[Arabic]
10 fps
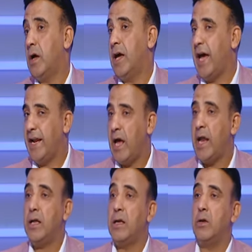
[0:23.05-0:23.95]
يعني
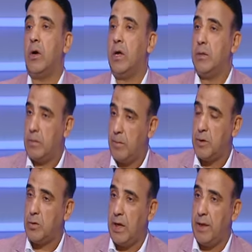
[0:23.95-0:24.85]
قال لانه خد
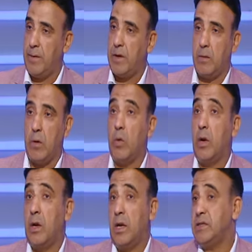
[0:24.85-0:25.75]
برضه لعيبه هو
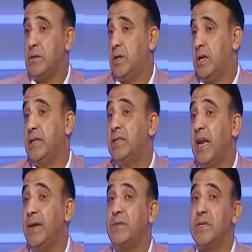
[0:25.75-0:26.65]
لازم لان انت
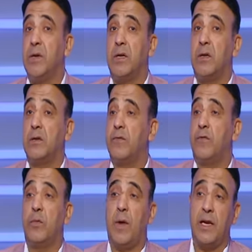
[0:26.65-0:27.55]
لعبت زمانك النهارده في
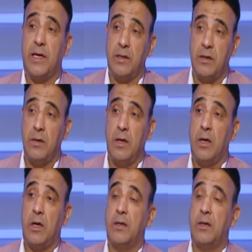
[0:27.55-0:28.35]
فورمه عاليه جدا م.